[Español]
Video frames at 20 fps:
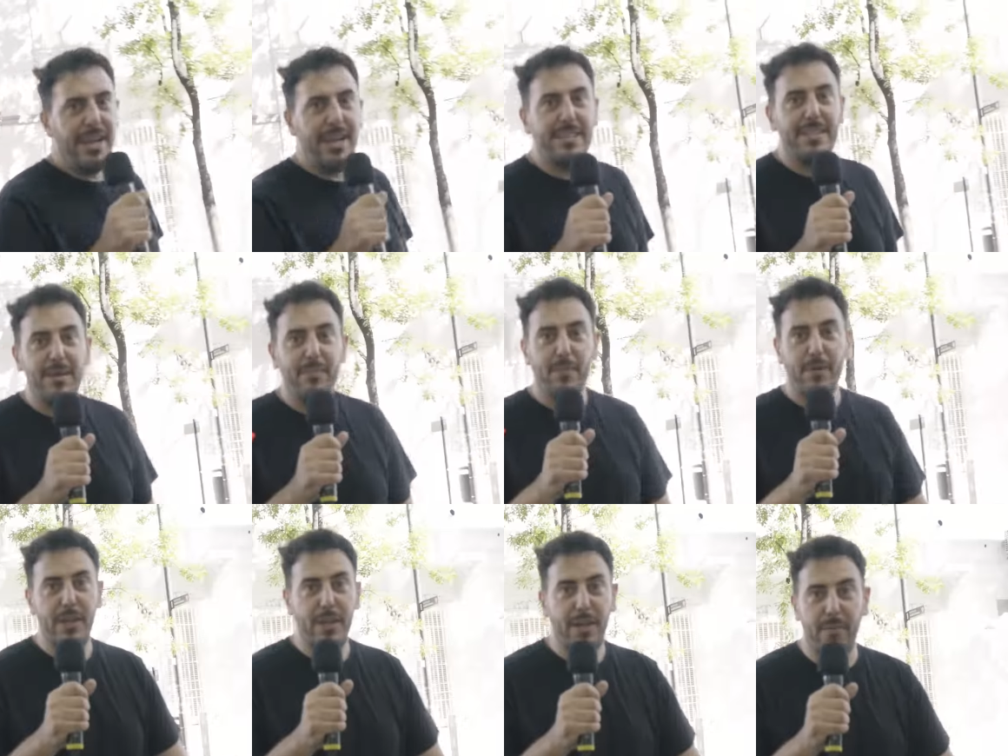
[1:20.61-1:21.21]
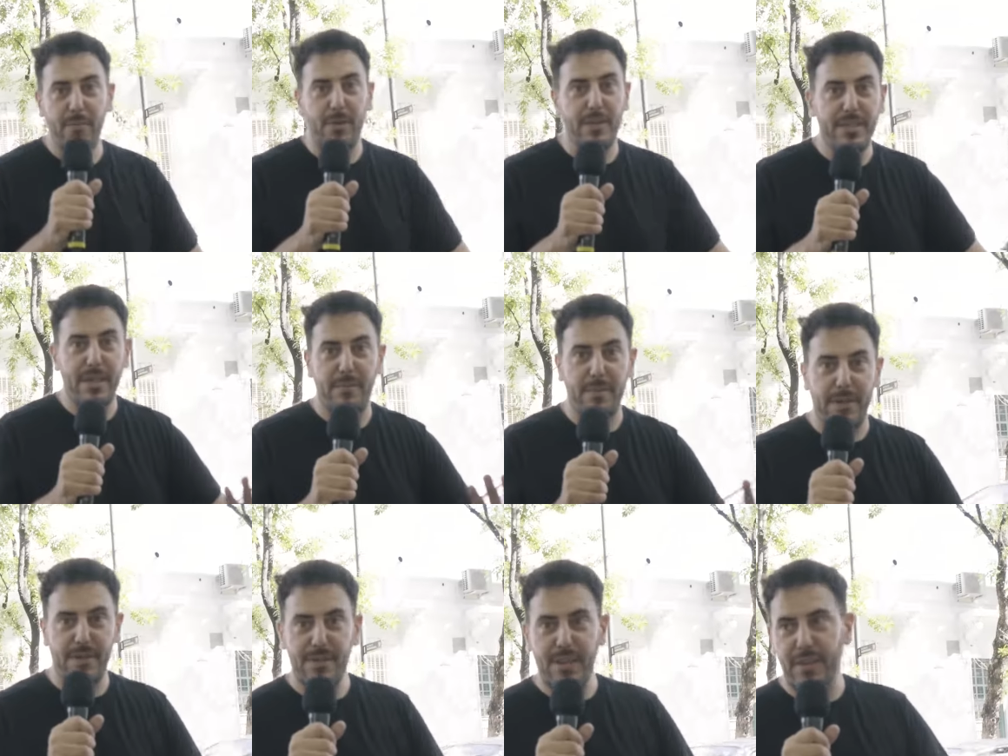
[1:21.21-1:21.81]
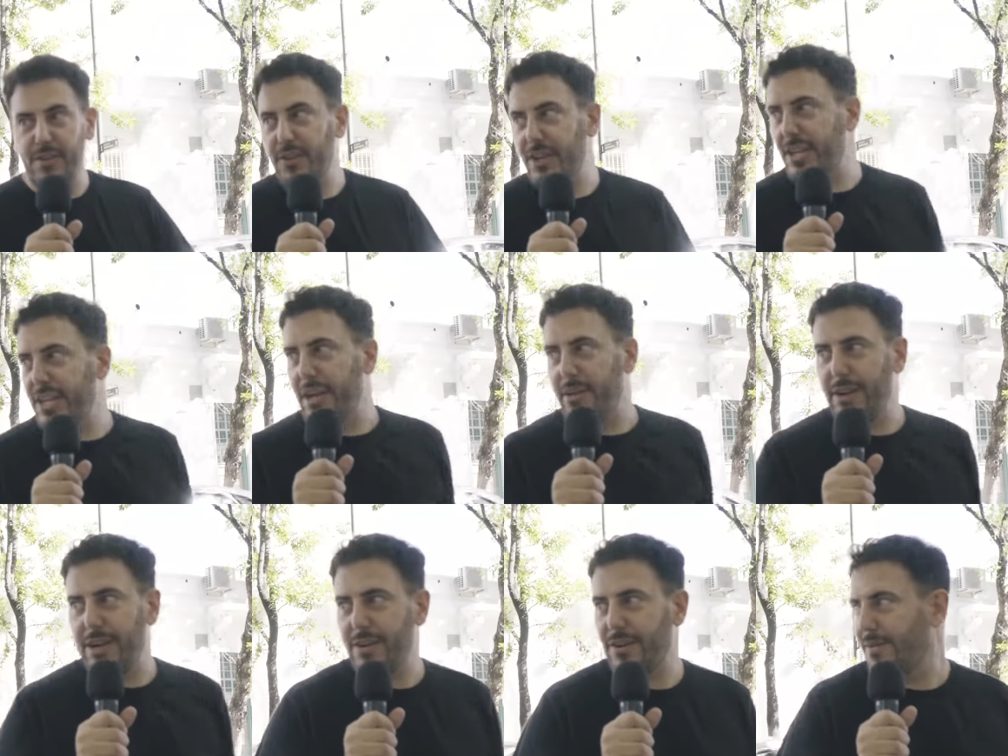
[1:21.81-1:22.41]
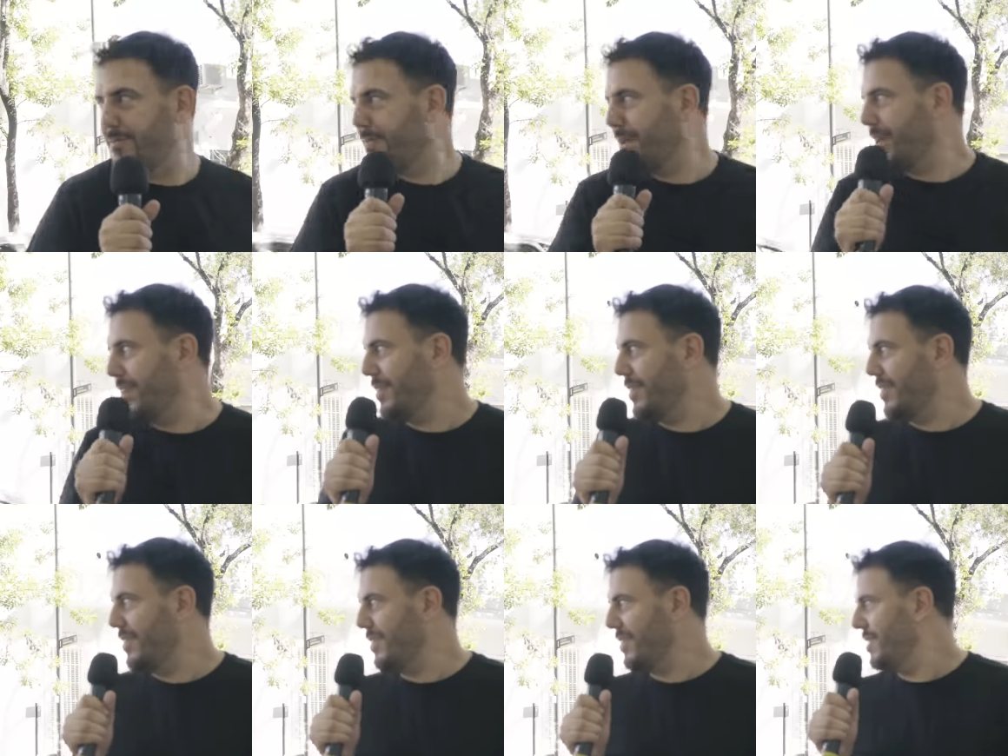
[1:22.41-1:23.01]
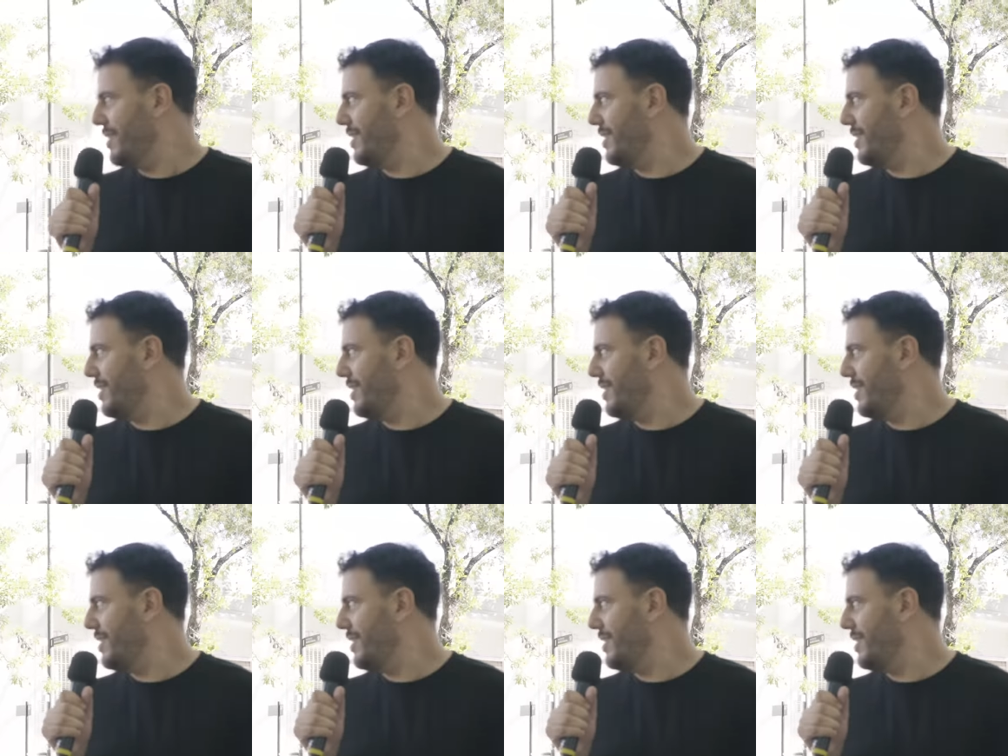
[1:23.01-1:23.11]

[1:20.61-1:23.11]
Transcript: esa por ejemplo, esa ¿Este persona no quería hablar conmigo.